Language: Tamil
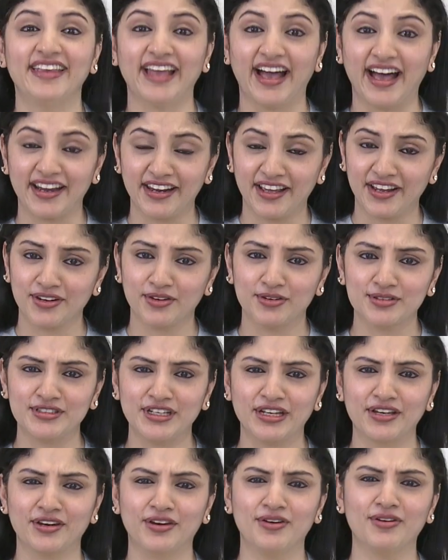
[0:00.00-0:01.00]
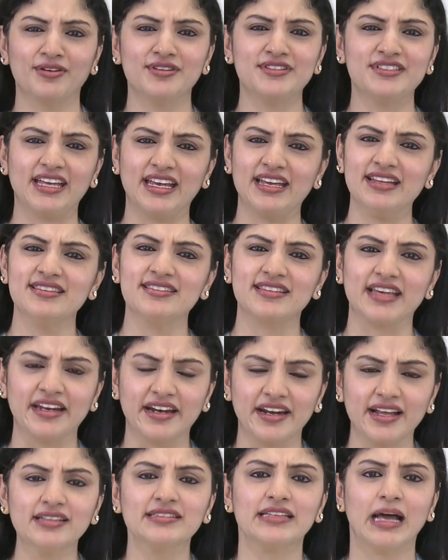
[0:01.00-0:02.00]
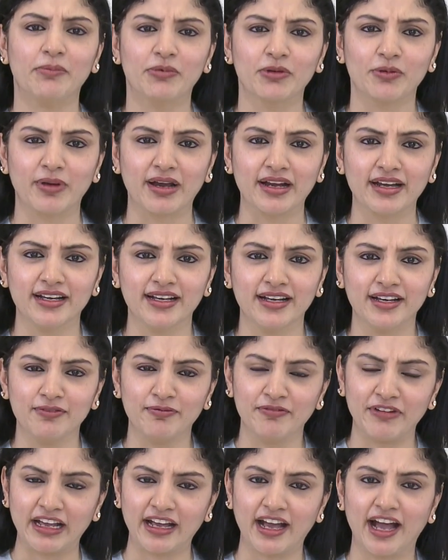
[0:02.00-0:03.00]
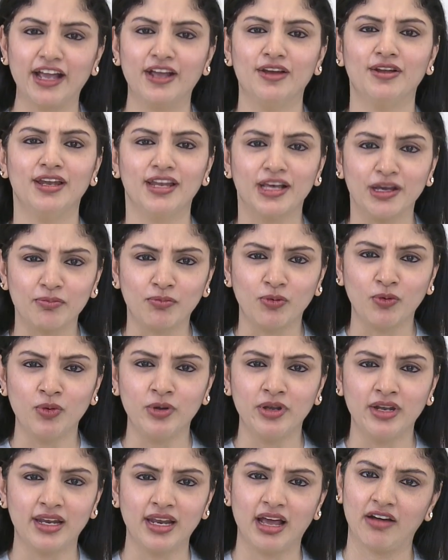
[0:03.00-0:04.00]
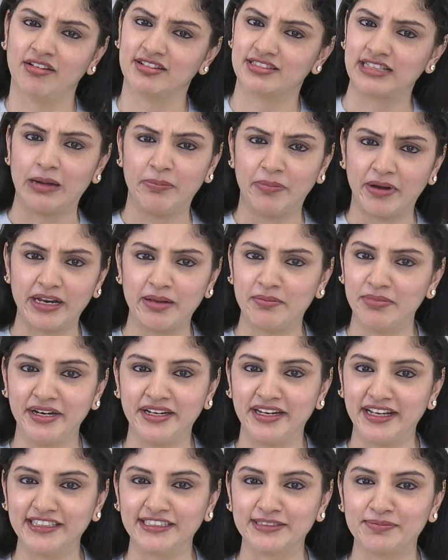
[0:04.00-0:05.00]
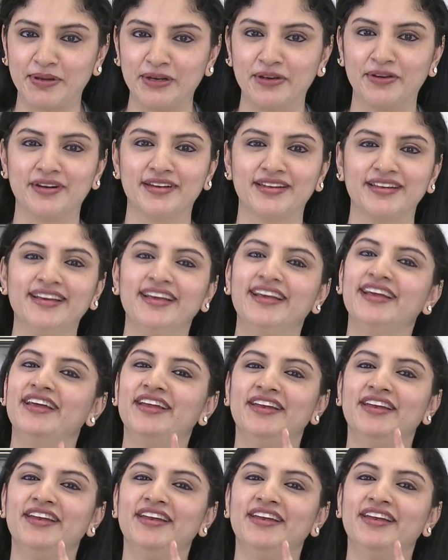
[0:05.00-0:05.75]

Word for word: யார் யார் யோசிக்கிறீங்களோ ஜெயின்ஸ் என்னடா சாப்பிடுவாங்க வெங்காயம் இல்லை பூண்டு இல்லை அவங்க சாப்பாடு எப்படி டேஸ்ட் பண்ணுன்ட்டு